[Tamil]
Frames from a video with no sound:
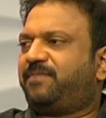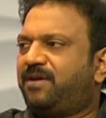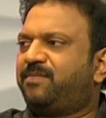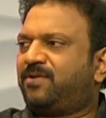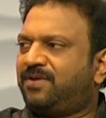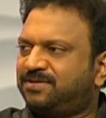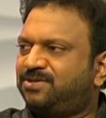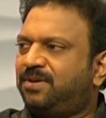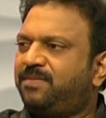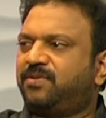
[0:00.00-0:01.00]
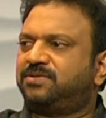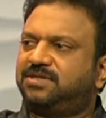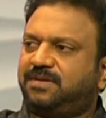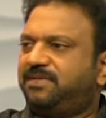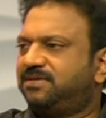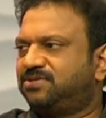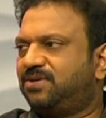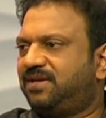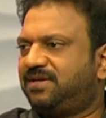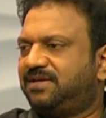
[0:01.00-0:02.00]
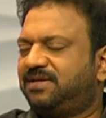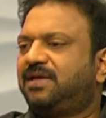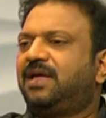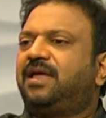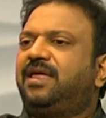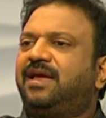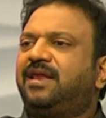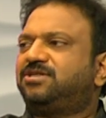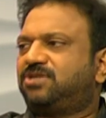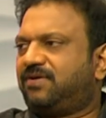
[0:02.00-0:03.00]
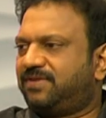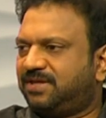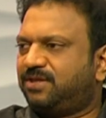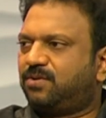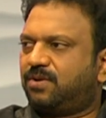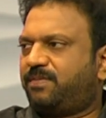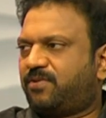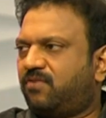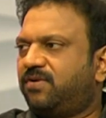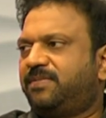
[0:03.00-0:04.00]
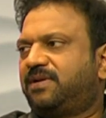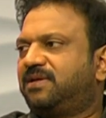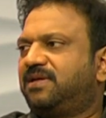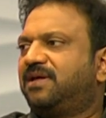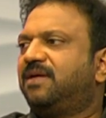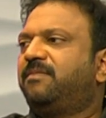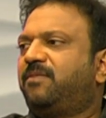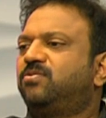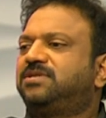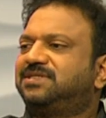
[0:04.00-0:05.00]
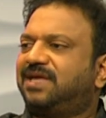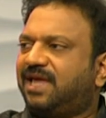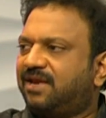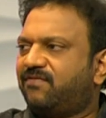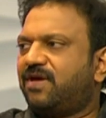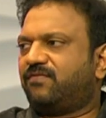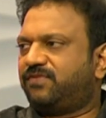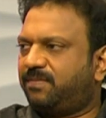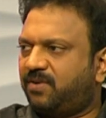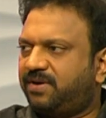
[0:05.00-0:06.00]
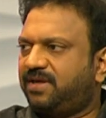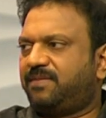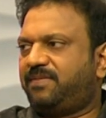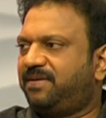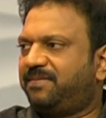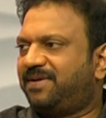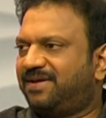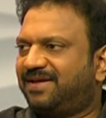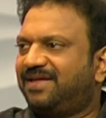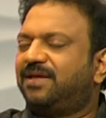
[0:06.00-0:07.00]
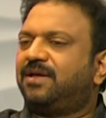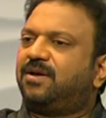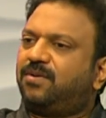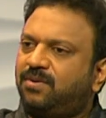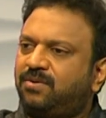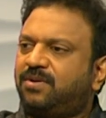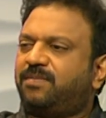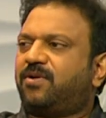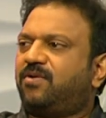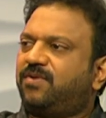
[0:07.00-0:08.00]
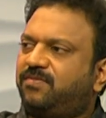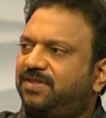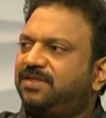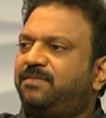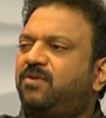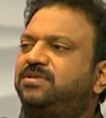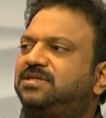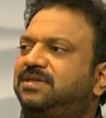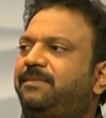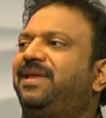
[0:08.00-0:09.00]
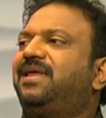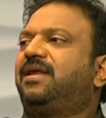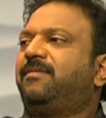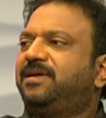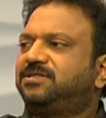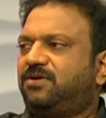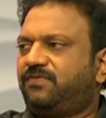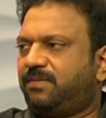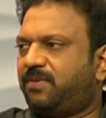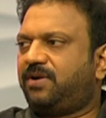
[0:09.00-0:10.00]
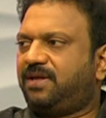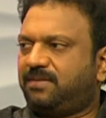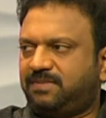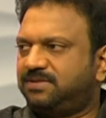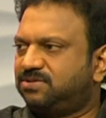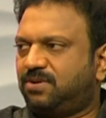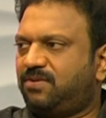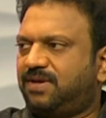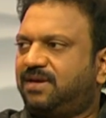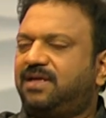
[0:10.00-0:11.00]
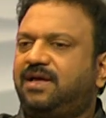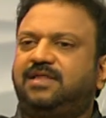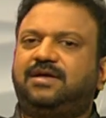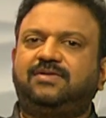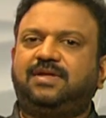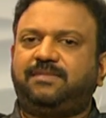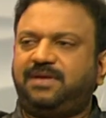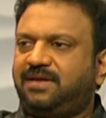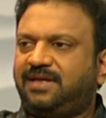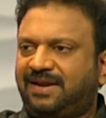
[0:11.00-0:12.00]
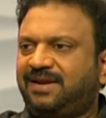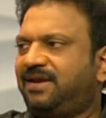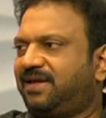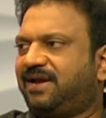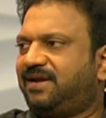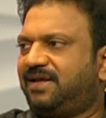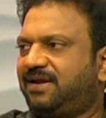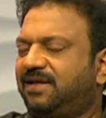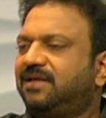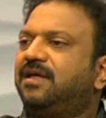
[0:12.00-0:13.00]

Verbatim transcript: பல் போனால் சொல் போச்சு அப்படின்னு சொல்லிட்டு இங்கிலீஷில் வந்து இதுக்கு ஒரு ப்ராபப் இருக்குங்க மவுத் இஸ் அ கேட்வே ஆஃப் த பாடி அப்படிம்பாங்க இன்னொரு ப்ராபப் வந்து மவுத் இஸ் அ மிரர் இமேஜ் ஆஃப் த பாடி அப்படின்னு சொல்லுவாங்க அதாவது அப்படி என்னன்னு கேட்டிங்கன்னா